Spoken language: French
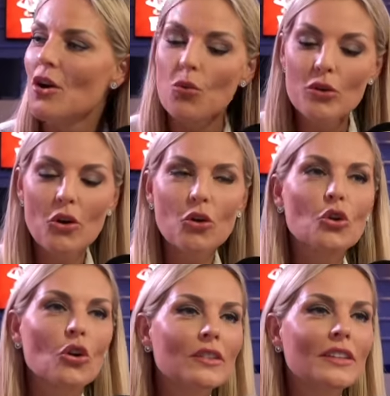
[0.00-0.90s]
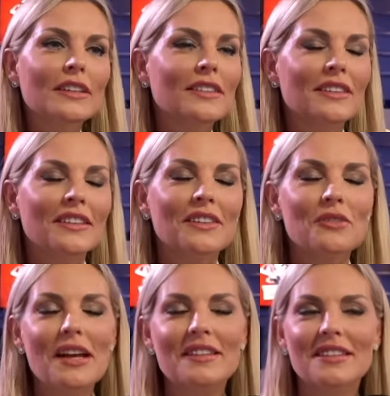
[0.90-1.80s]
où il y a encore des,
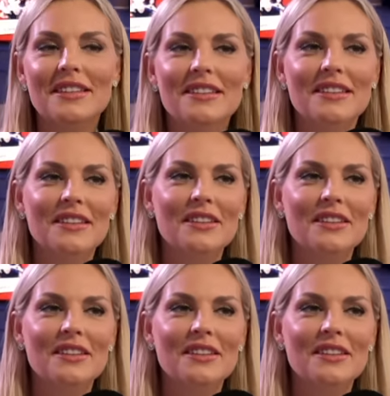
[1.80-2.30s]
voilà des. Et est-ce